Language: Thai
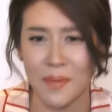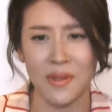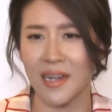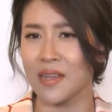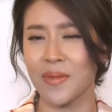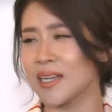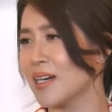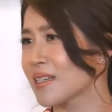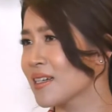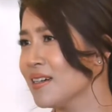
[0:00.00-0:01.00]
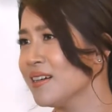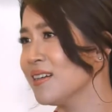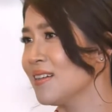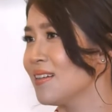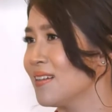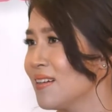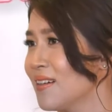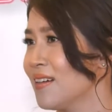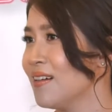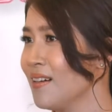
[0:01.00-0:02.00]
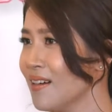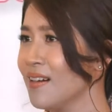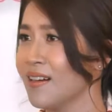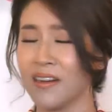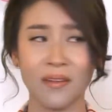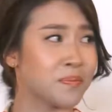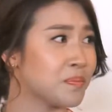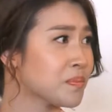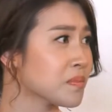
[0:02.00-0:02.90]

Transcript: กับเรื่องที่มันเกิดขึ้นแค่แซวพี่เขาเ